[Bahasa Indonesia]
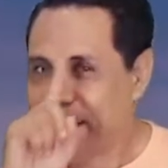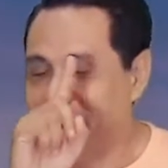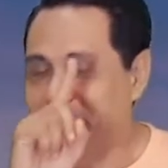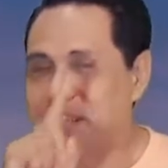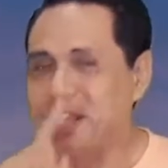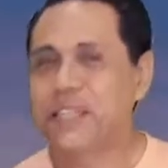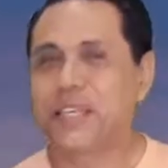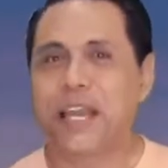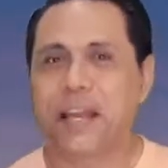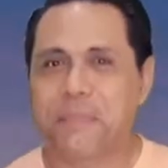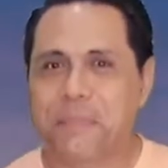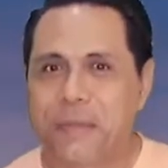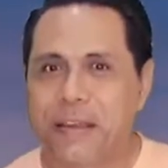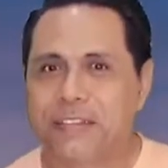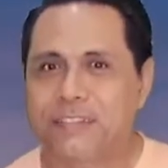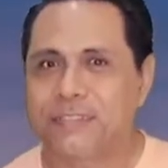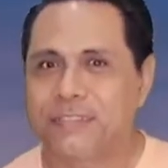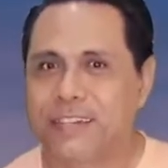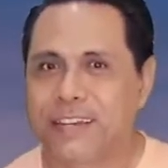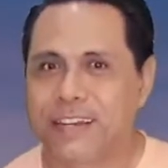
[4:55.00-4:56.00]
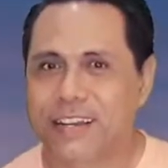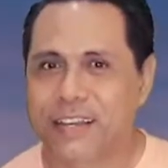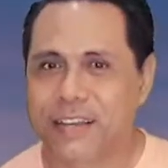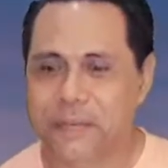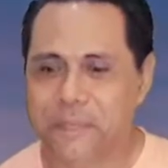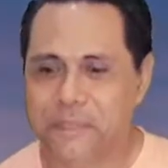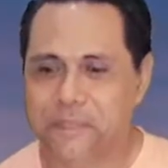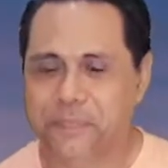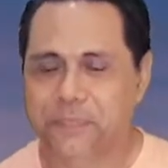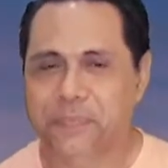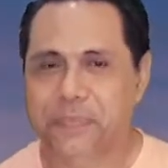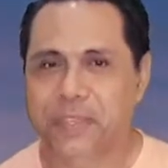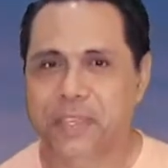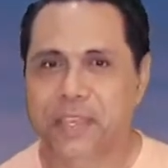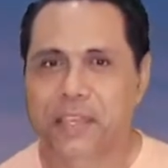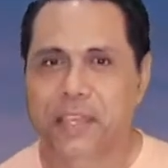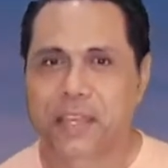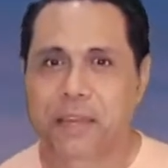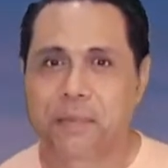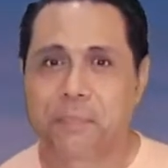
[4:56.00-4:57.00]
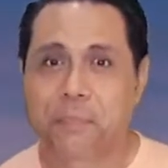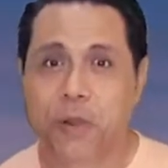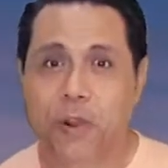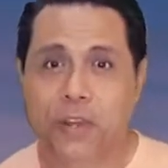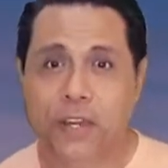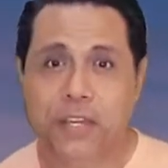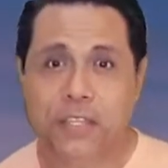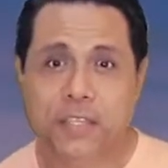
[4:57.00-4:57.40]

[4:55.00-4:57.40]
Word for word: Artinya apa, saudara? Bahwa